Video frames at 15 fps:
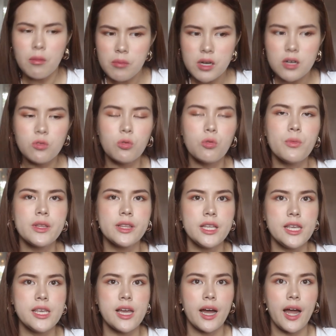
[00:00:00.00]
ไม่รู้มัน
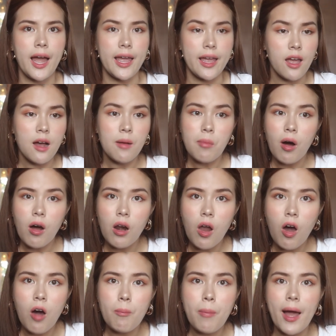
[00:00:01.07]
ดียังไงพอล
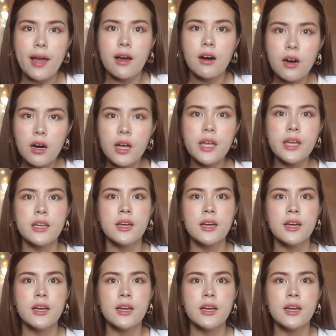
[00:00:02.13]
องไปเฮ้ย